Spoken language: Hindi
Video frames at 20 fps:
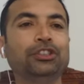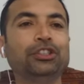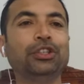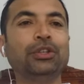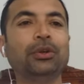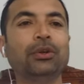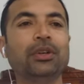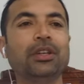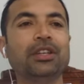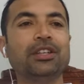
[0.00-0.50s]

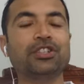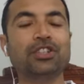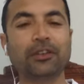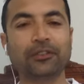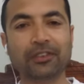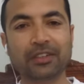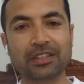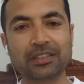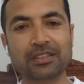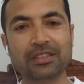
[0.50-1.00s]
जिन्होंने
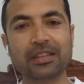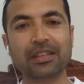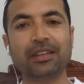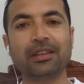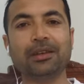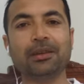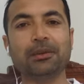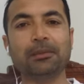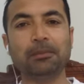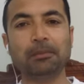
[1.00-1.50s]
शफकत से
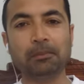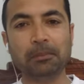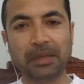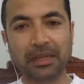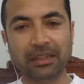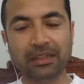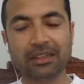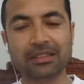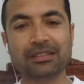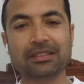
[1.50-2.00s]

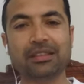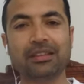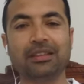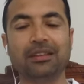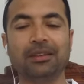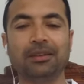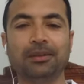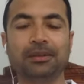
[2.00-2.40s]
मेहनत से